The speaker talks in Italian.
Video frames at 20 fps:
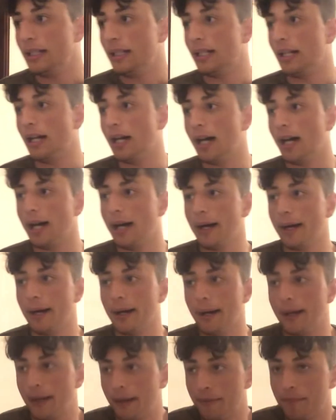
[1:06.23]

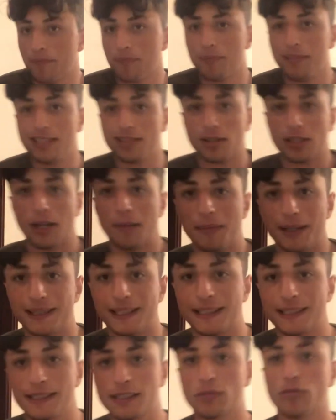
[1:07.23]
Ehm, bisogna
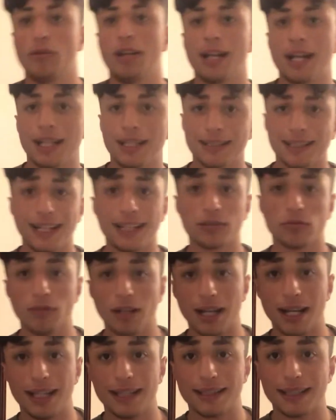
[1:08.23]
basarsi sulla realtà, sulla
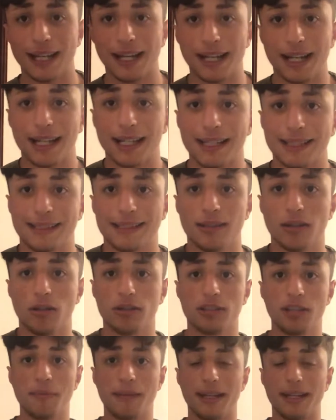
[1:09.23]
realtà ragazzi
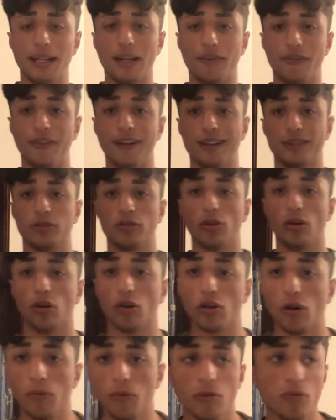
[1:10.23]
Osimen ha fatto
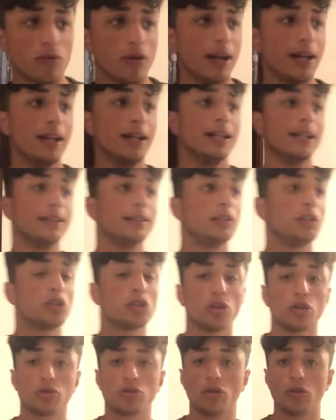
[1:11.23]
comunque
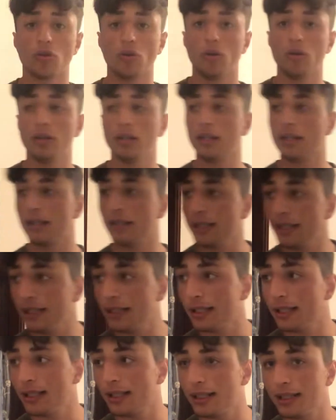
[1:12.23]
18 gol
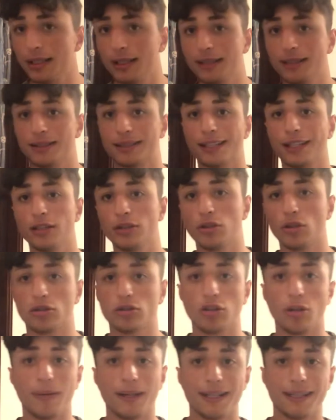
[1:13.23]
in
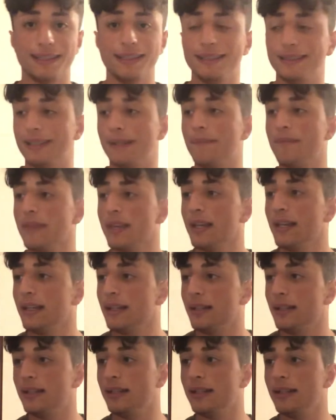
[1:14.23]
38 ehm, partite,
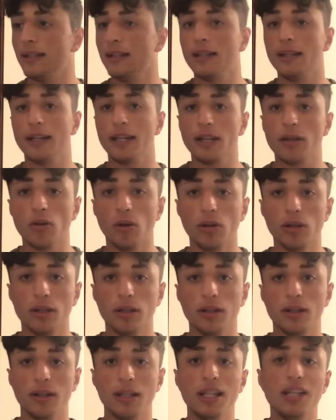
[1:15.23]
eh, i
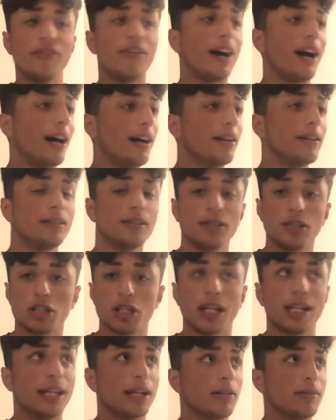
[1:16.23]
gol li fa, eh,
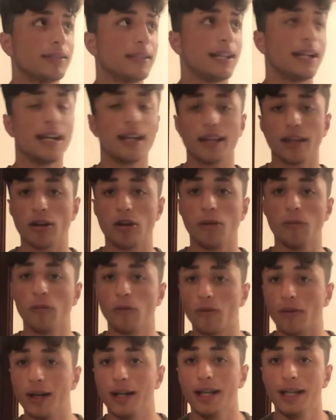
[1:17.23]
c'è da considerare che
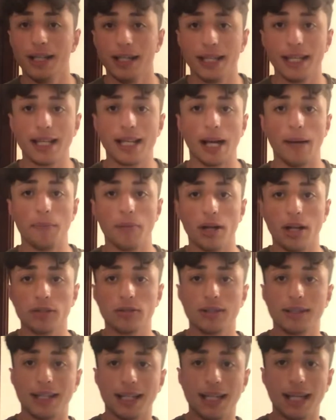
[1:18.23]
comunque il campionato
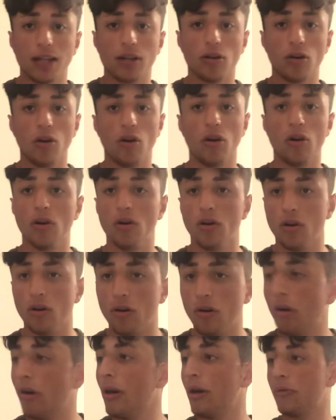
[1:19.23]

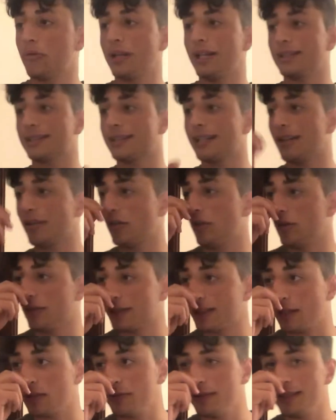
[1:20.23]
italiano eh, è un'altra
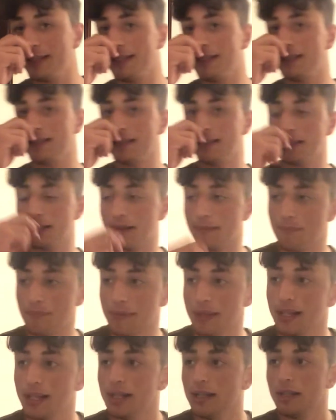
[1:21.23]
cosa, lui, ehm,
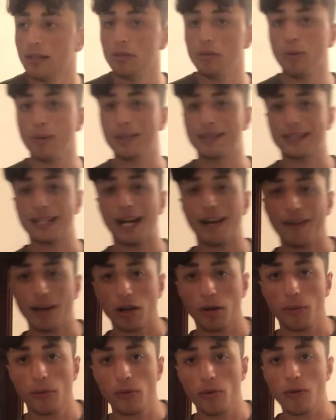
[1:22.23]
lui stava
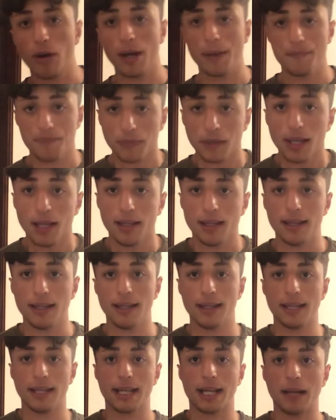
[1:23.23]
comunque
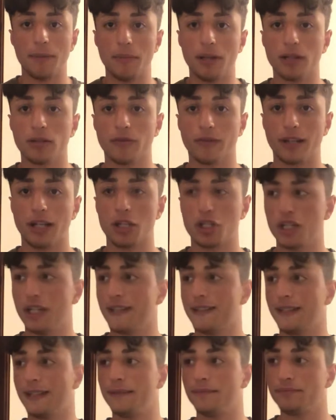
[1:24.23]
eh, nel campionato
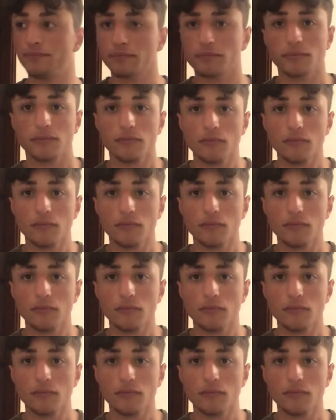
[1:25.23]
francese